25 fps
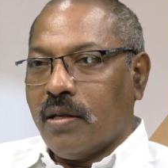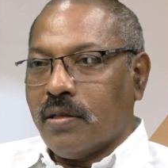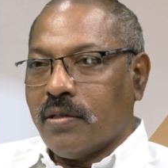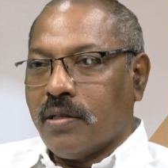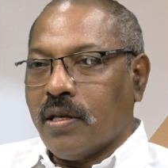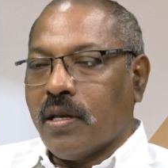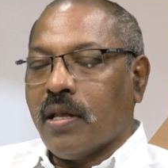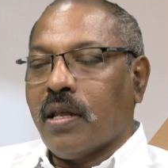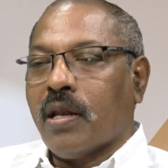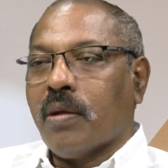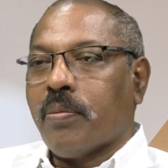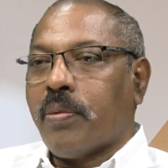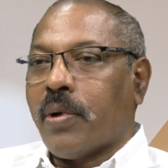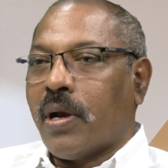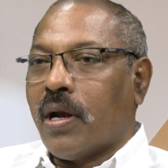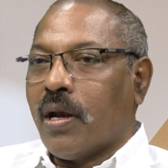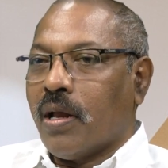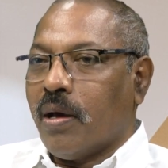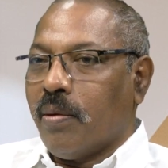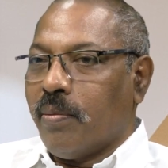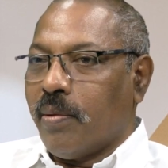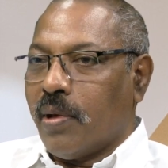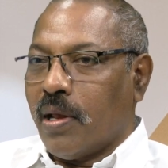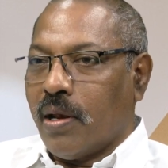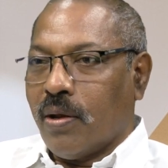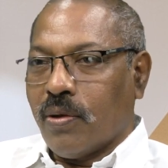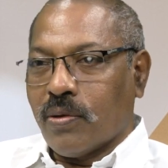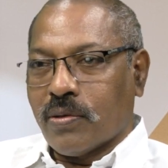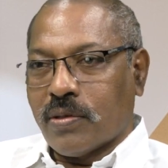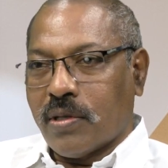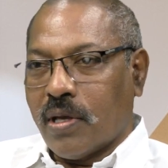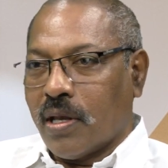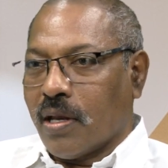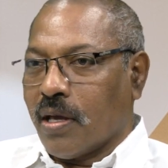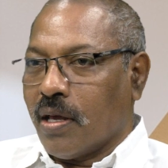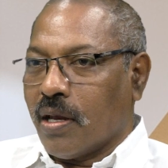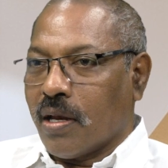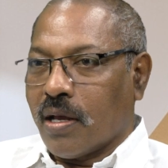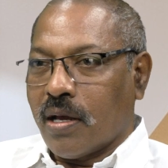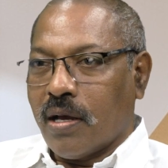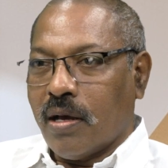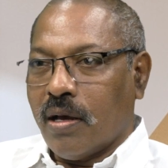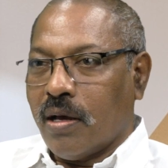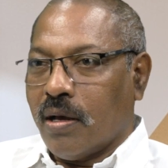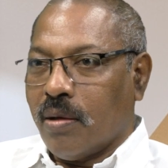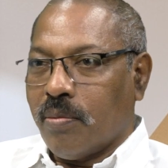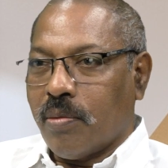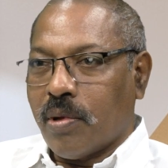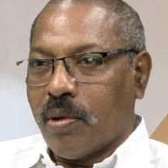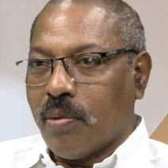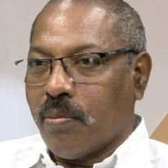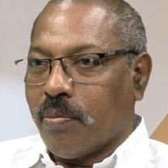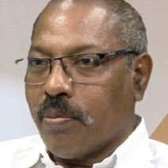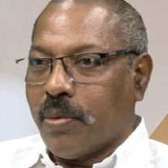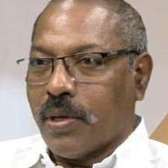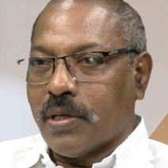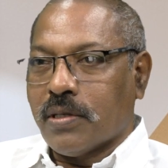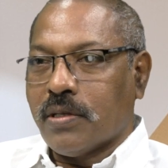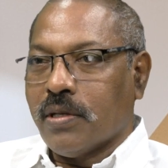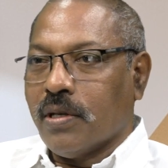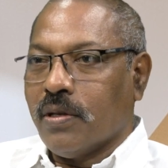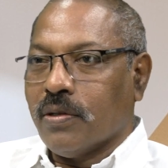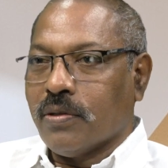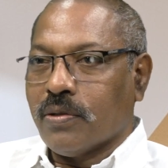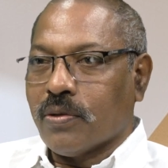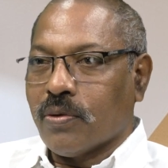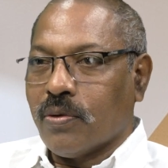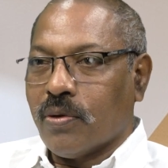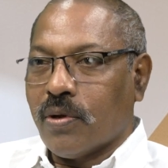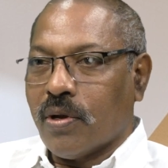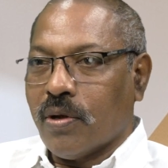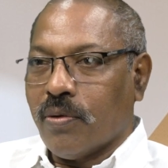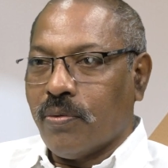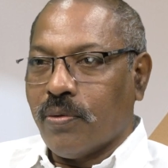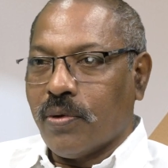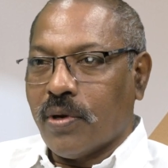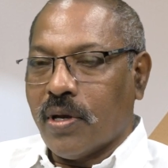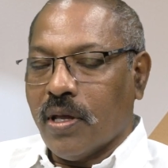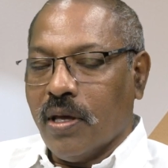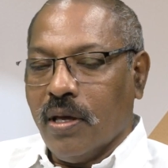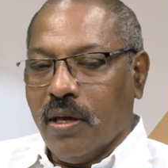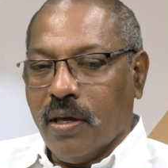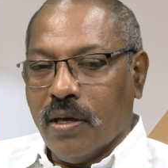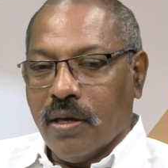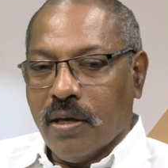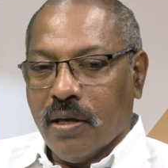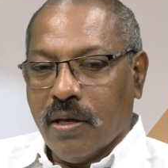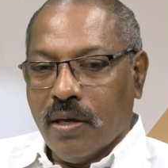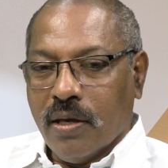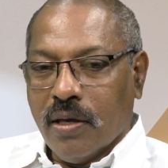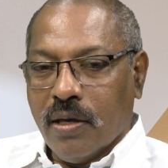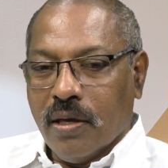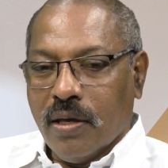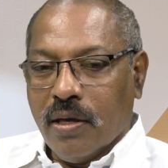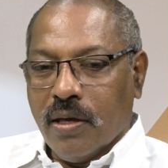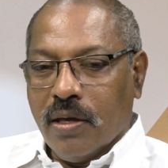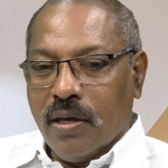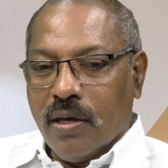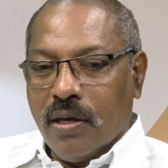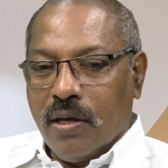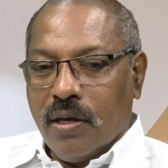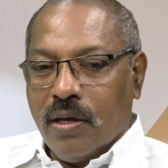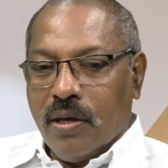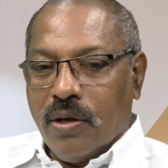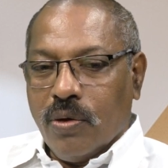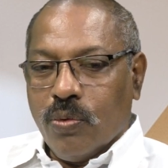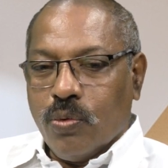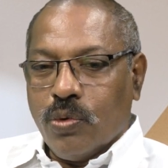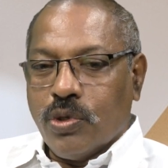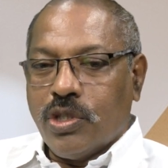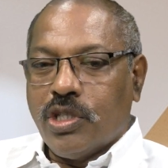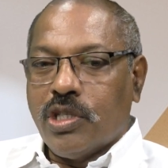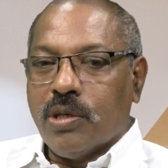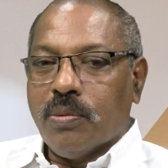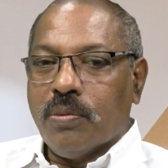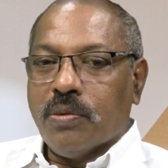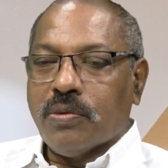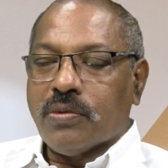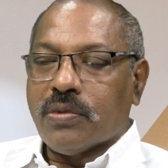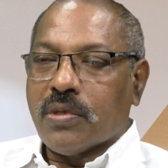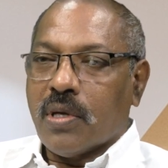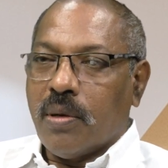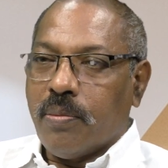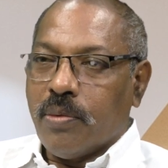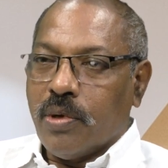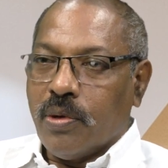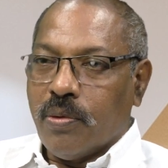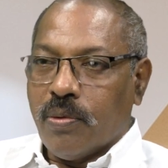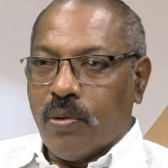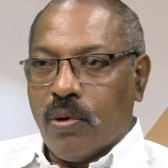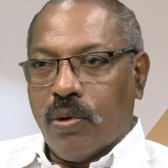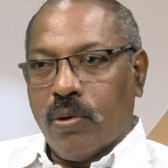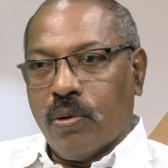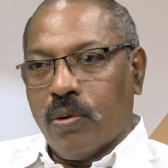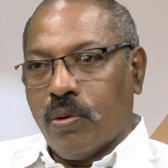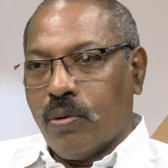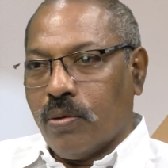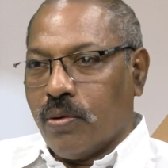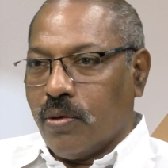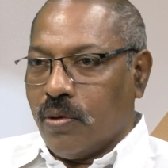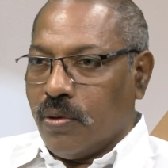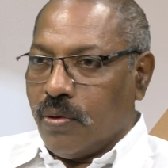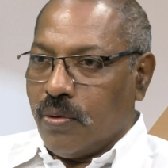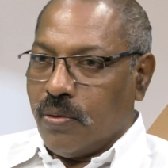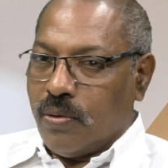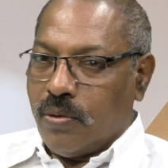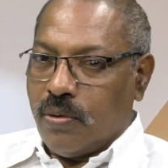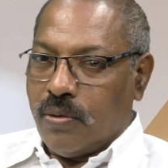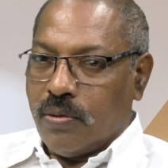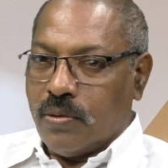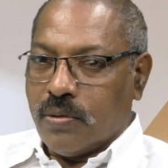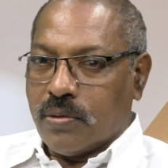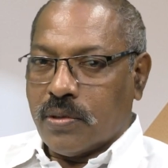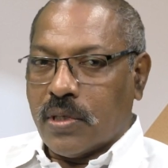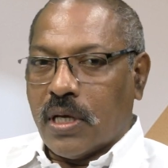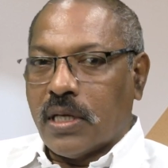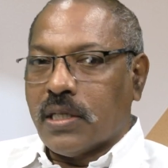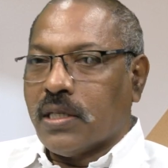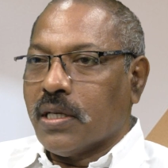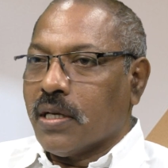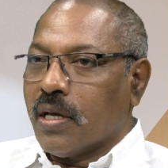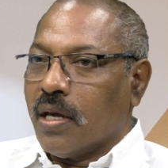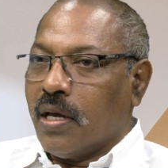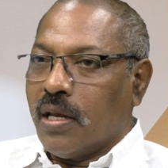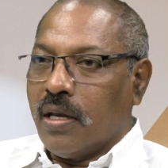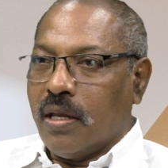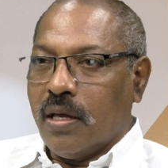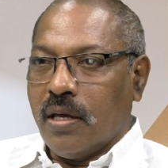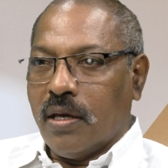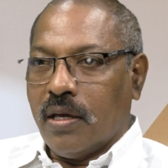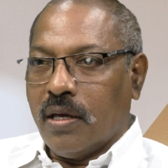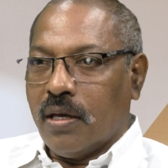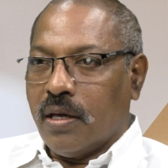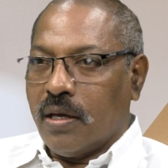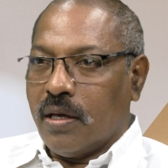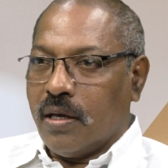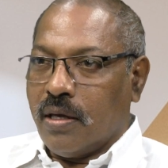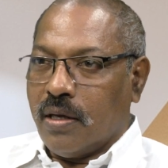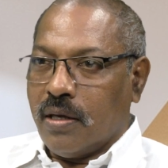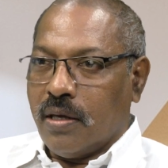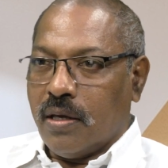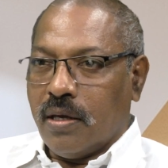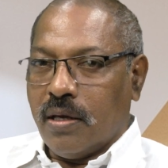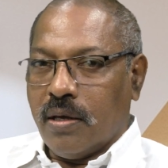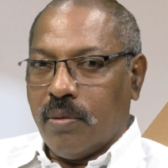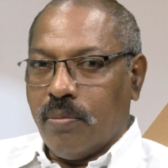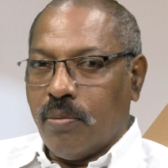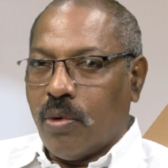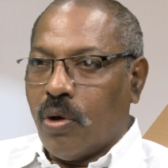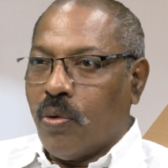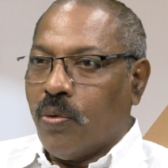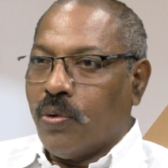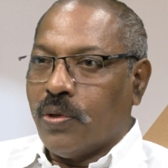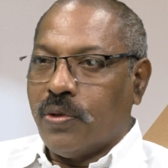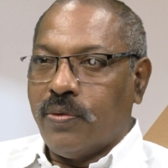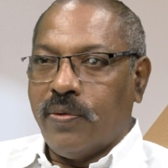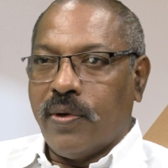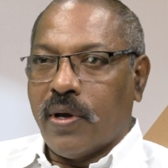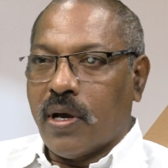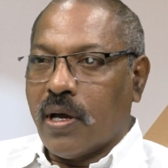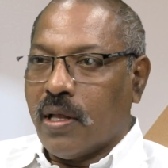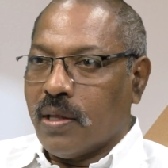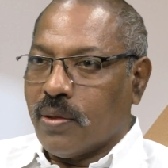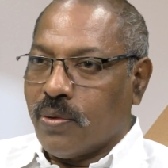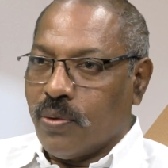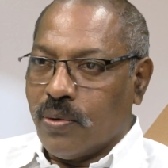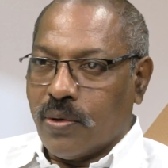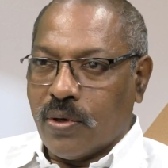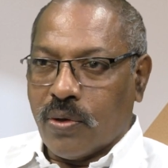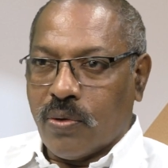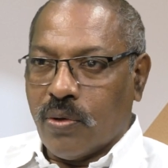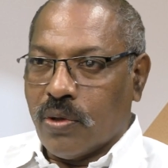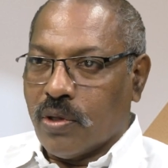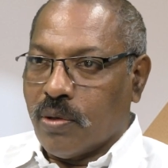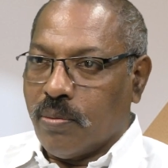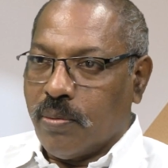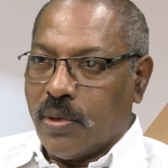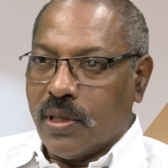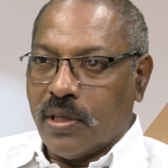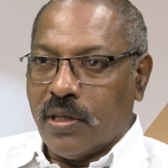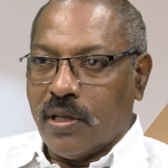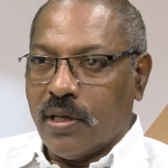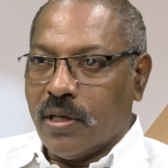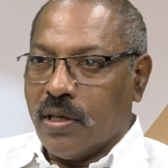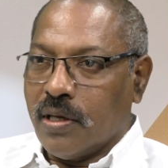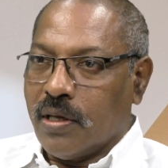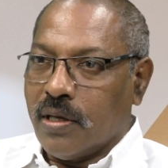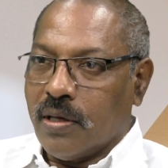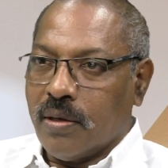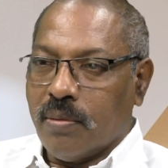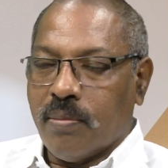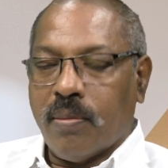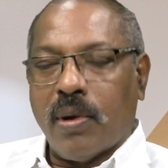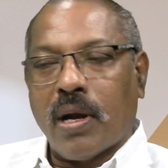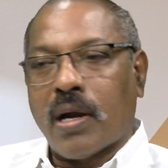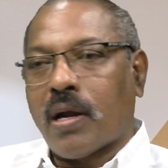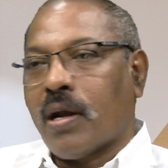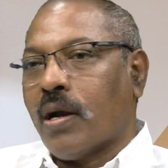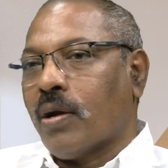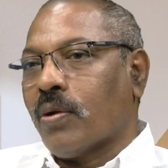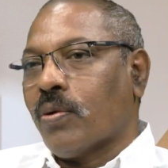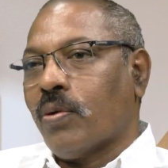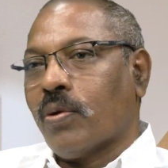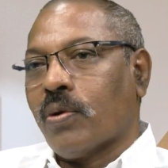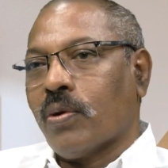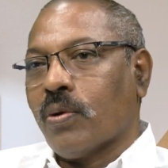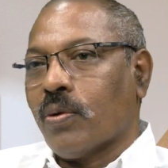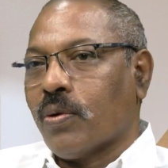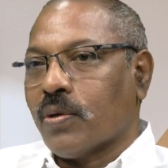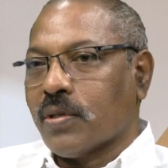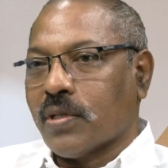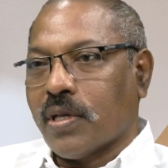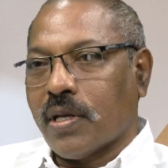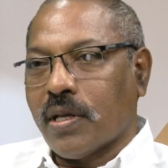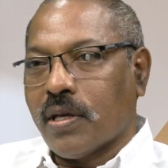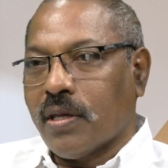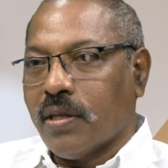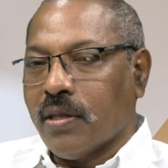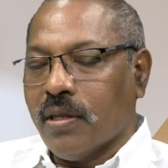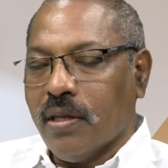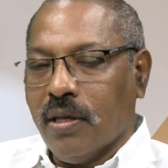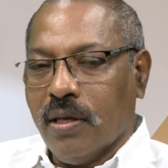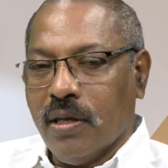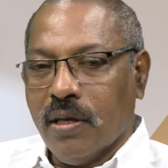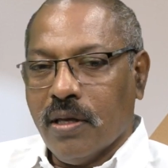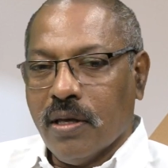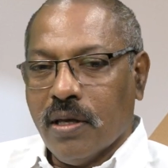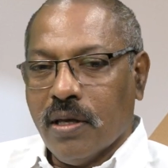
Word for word: జరిగిన పరిణామాలను ఒకసారి కనుక మనం పరిశీలించుకుంటూ ఉంటే ఉద్యమం సమయంలో సహజంగానే భావోద్వేగాలతోటి కొంతమంది మాట్లాడుకోవడం కూడా జరిగింది